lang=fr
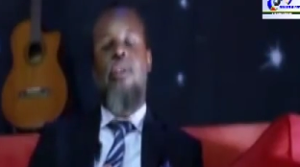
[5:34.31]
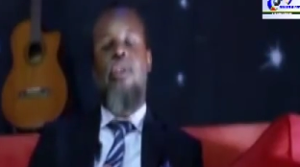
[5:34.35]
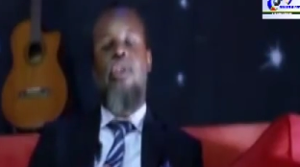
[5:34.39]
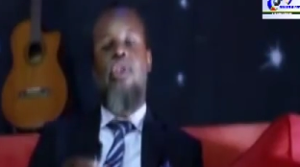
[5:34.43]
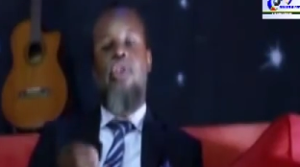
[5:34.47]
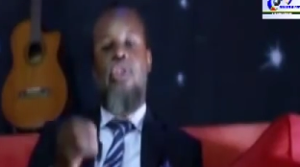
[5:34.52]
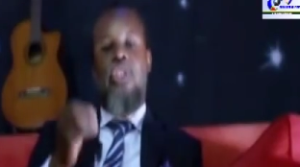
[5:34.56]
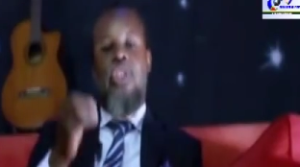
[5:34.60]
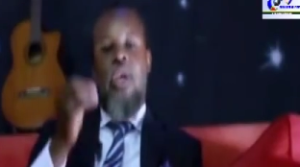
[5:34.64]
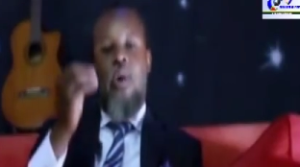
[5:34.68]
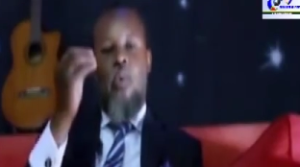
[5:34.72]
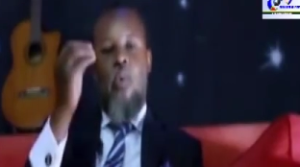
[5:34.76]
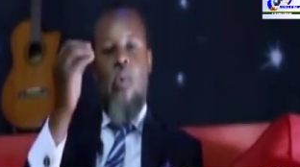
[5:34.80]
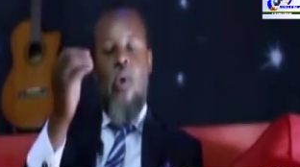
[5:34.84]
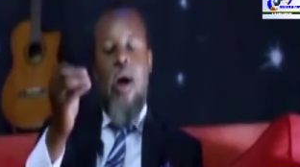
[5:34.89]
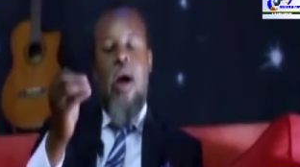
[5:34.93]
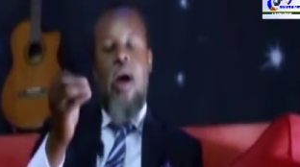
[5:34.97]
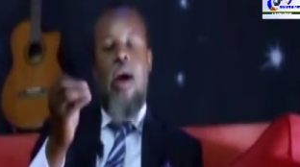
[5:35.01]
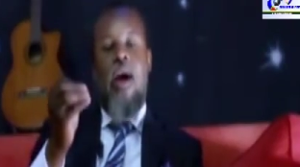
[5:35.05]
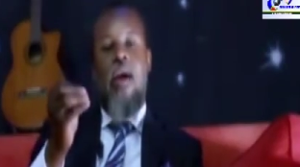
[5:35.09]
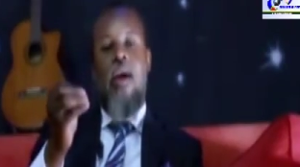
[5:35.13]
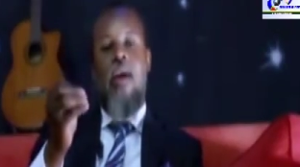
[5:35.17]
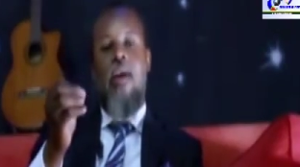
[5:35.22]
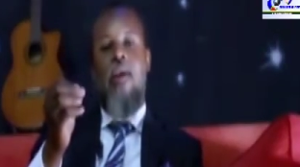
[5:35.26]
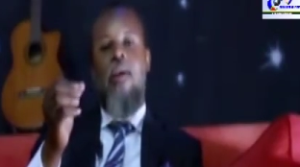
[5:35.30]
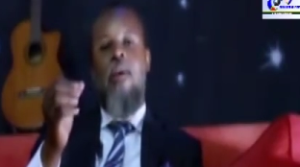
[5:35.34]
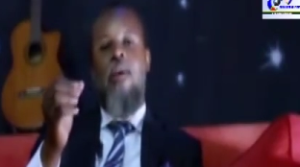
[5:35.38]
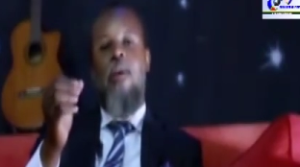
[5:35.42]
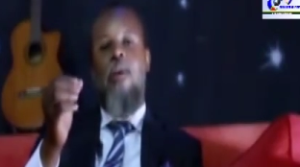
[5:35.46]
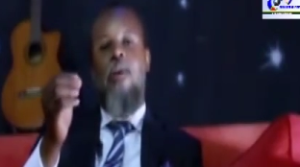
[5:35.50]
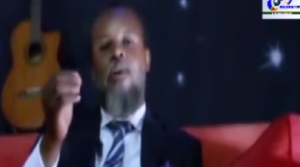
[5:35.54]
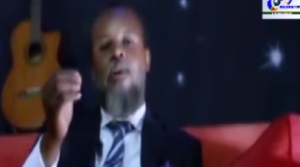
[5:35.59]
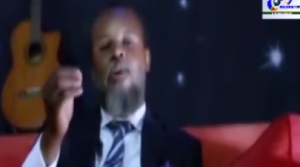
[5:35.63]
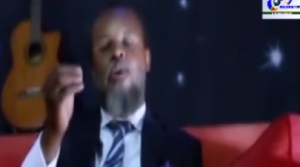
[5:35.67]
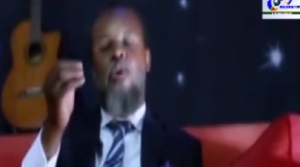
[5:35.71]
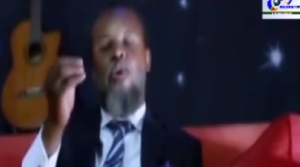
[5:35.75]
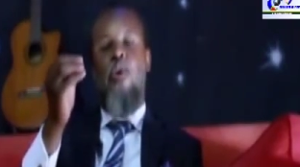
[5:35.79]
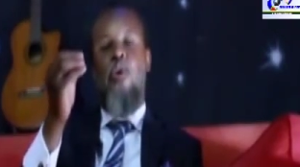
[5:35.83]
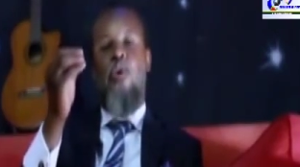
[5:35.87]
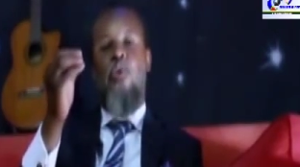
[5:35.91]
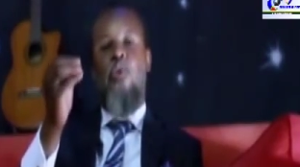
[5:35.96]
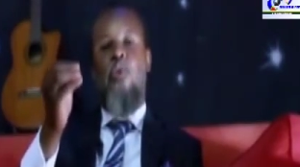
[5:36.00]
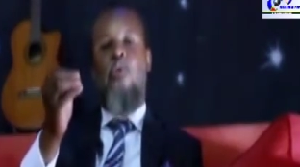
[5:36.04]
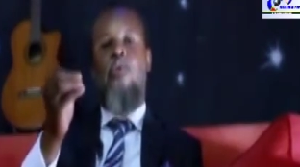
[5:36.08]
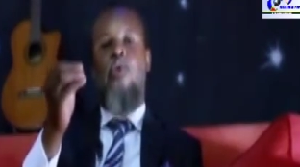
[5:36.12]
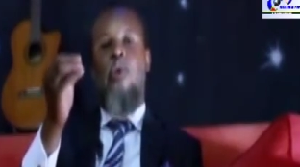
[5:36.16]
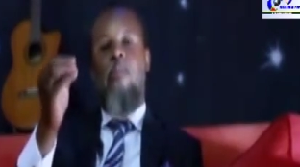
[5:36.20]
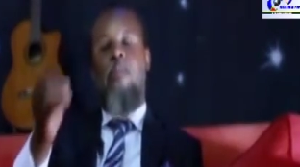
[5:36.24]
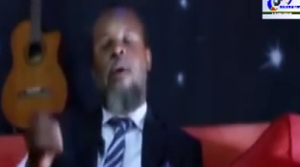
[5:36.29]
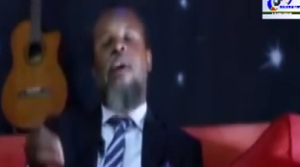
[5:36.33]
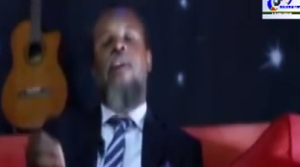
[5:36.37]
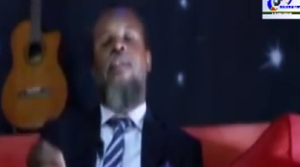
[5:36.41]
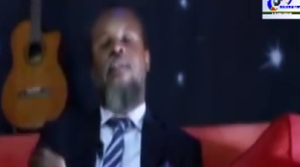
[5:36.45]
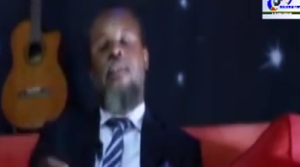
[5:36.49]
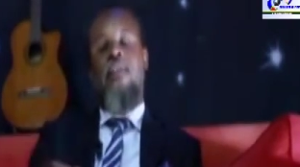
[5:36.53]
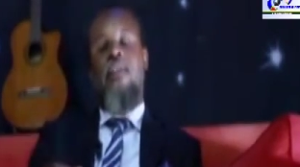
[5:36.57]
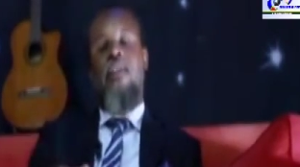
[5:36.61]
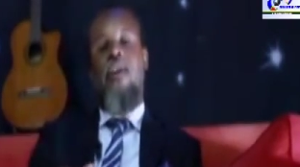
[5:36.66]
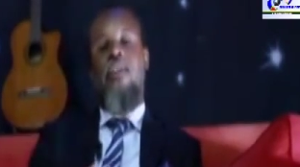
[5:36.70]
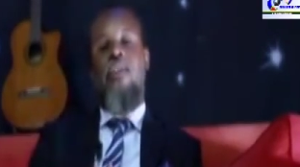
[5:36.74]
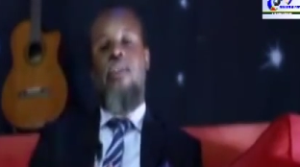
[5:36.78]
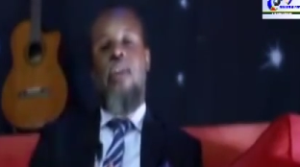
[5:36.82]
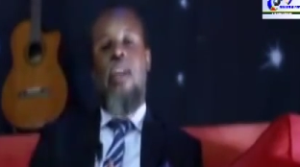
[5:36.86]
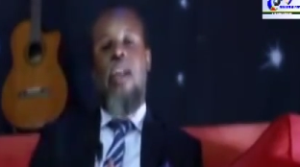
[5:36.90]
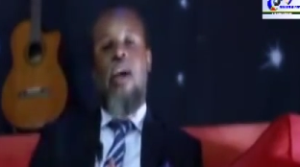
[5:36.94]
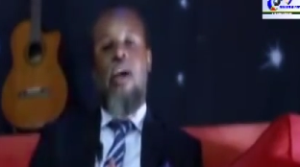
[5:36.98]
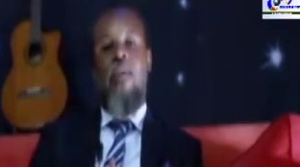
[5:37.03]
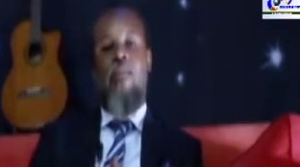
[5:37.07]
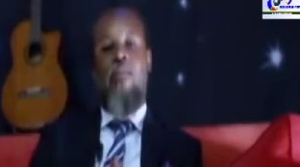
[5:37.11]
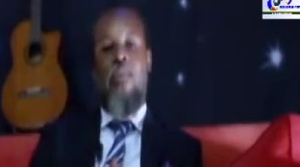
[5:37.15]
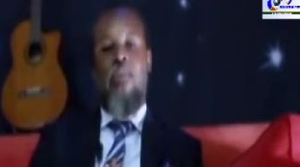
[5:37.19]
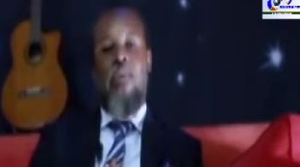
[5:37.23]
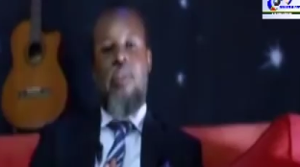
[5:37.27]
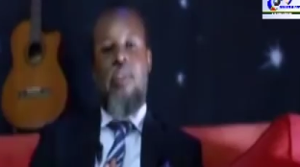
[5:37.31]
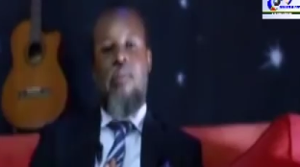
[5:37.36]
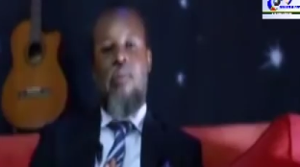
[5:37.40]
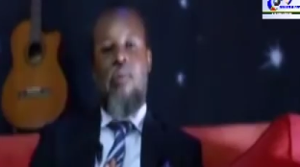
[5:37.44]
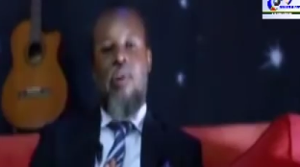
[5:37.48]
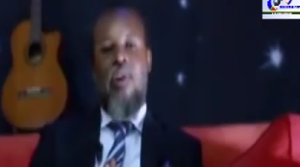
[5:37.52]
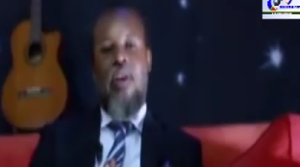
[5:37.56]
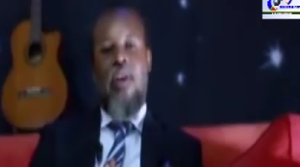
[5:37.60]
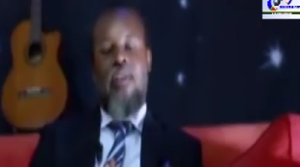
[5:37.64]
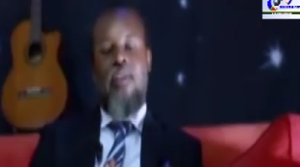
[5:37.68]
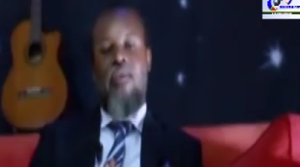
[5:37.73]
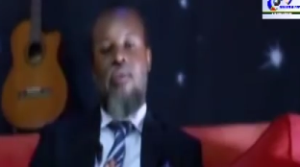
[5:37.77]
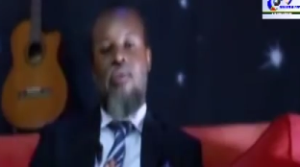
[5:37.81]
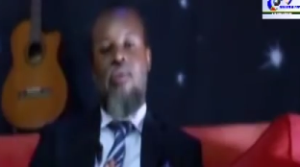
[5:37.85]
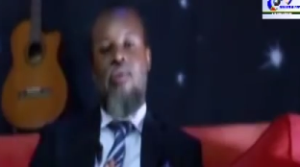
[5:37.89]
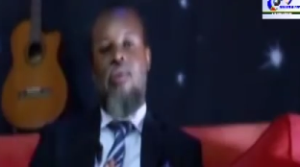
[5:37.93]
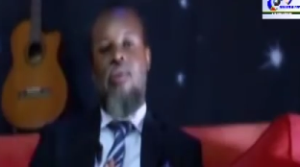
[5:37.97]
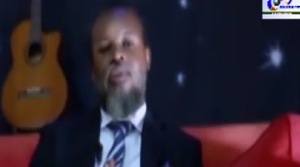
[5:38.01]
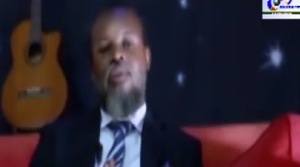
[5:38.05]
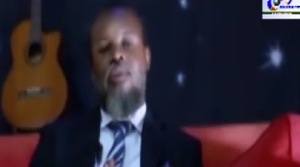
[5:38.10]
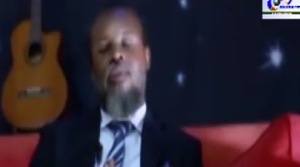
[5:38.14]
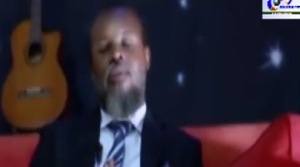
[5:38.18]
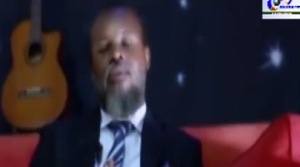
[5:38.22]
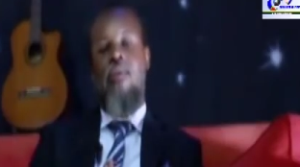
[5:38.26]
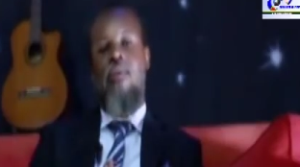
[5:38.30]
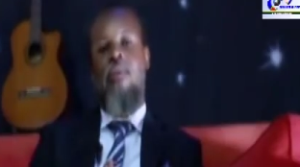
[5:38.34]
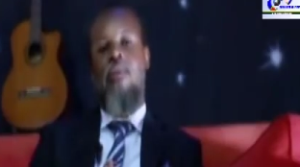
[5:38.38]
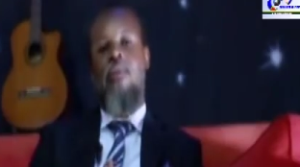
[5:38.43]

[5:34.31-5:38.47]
Jéouan, le nouveau président de la République démocratique du Congo.